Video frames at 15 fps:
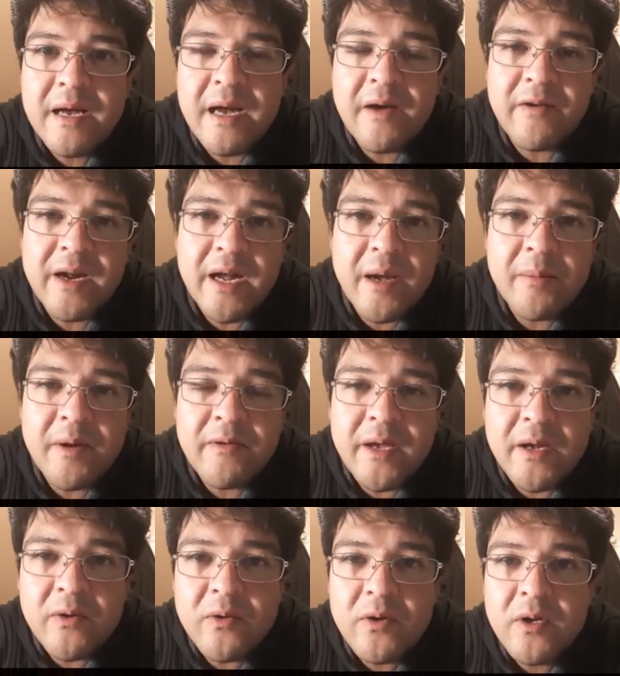Abraham
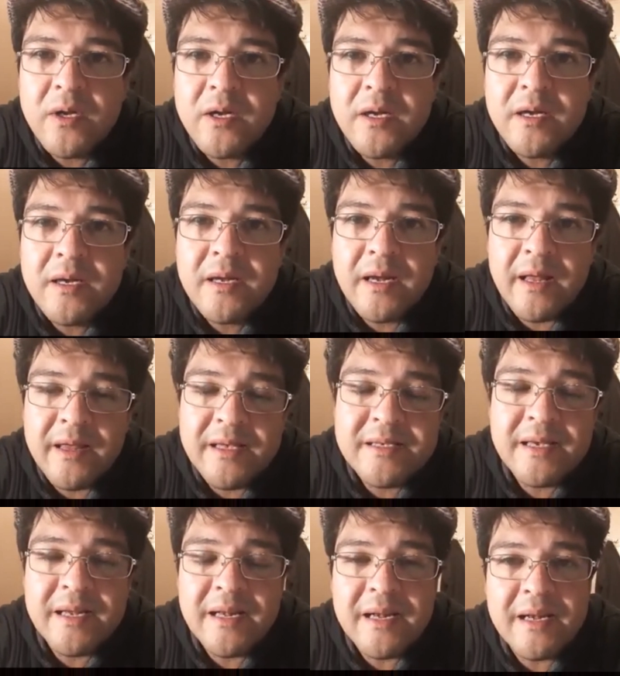Avino. Le
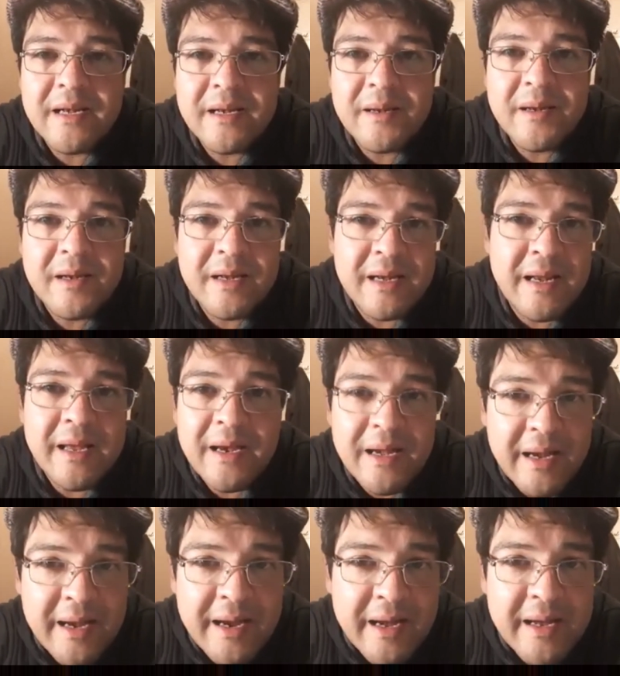dice, el
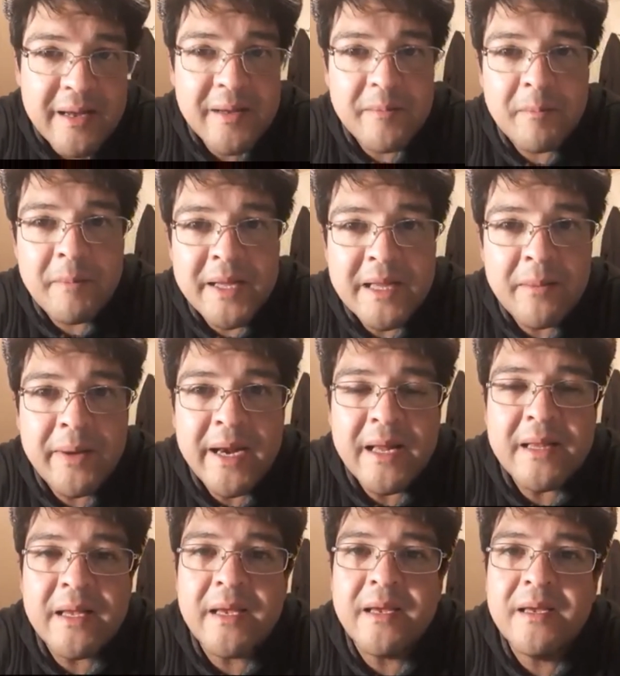Lejleja, vete
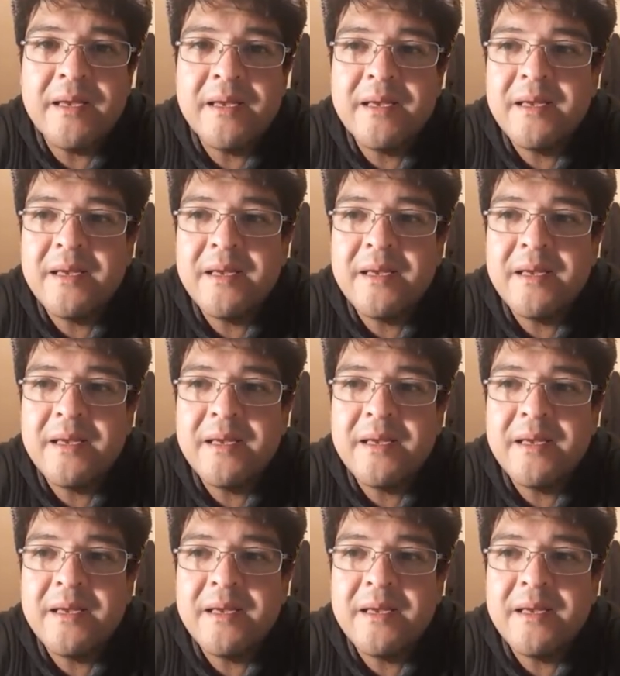para ti,